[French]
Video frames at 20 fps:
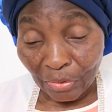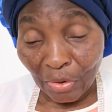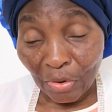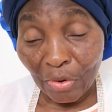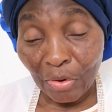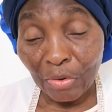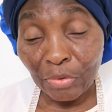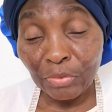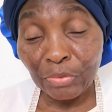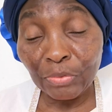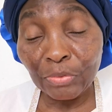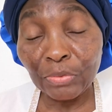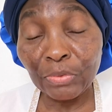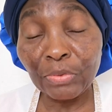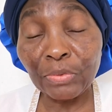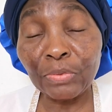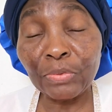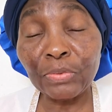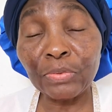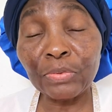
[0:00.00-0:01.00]
quand
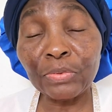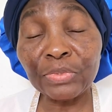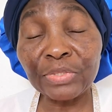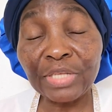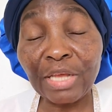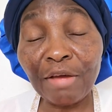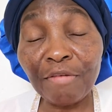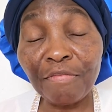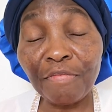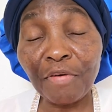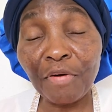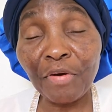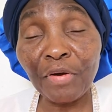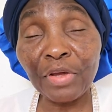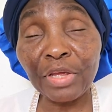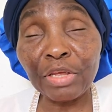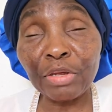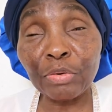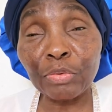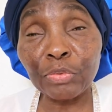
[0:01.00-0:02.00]
nous
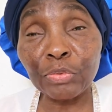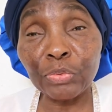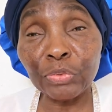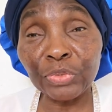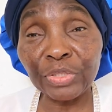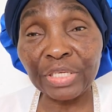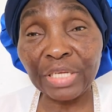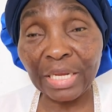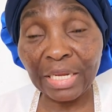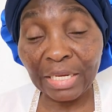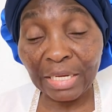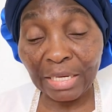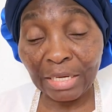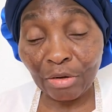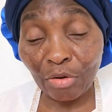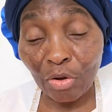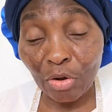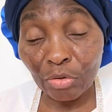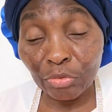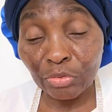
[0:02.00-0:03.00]
avons
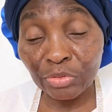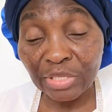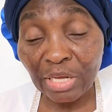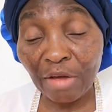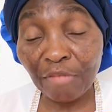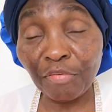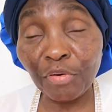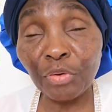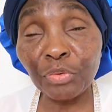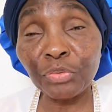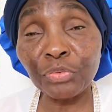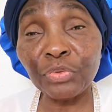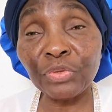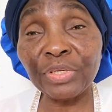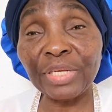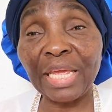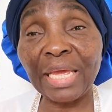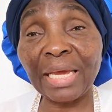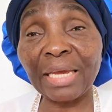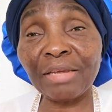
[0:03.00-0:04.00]
écouté, quand nous avons
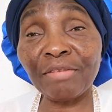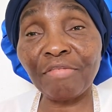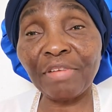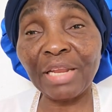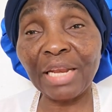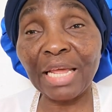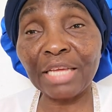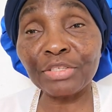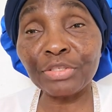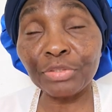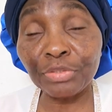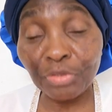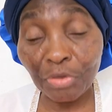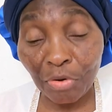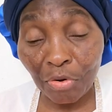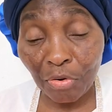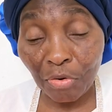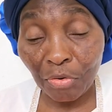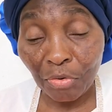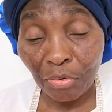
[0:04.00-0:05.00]
eu des
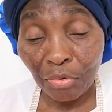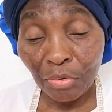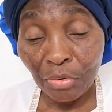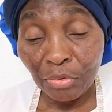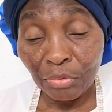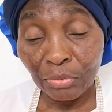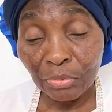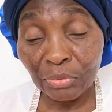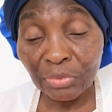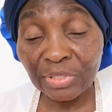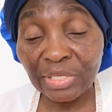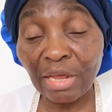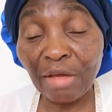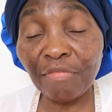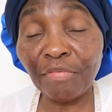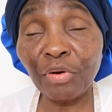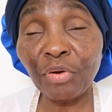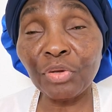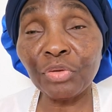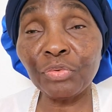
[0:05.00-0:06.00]
révélations, nous
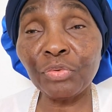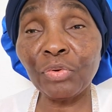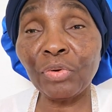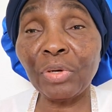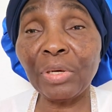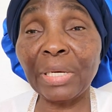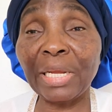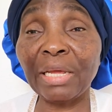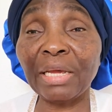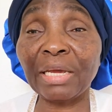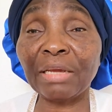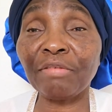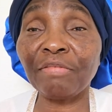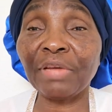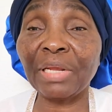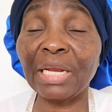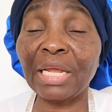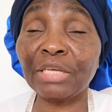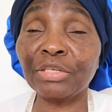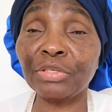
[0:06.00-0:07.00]
avons eu les
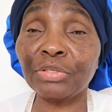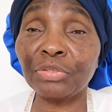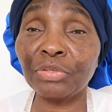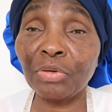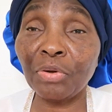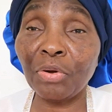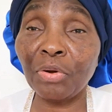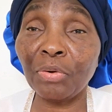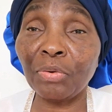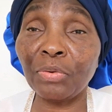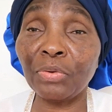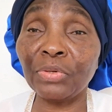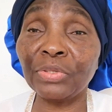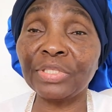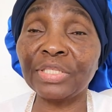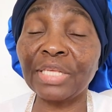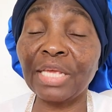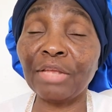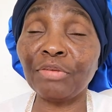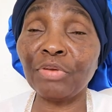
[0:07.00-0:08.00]
révélations,
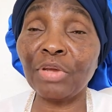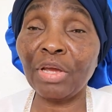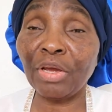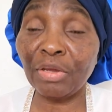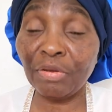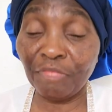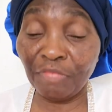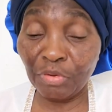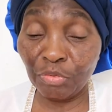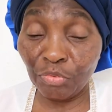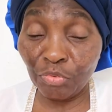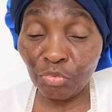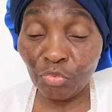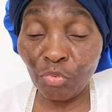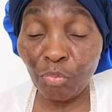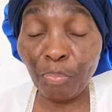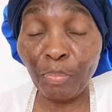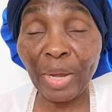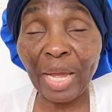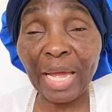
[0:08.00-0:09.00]
le Seigneur est venu
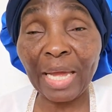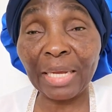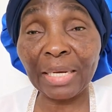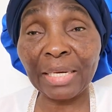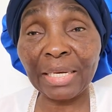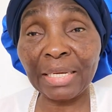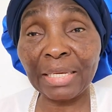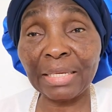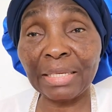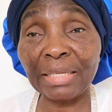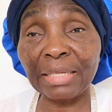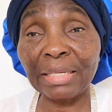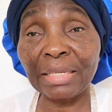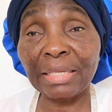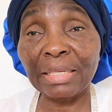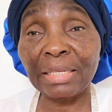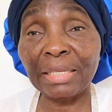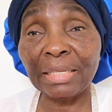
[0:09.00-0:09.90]
nous parler.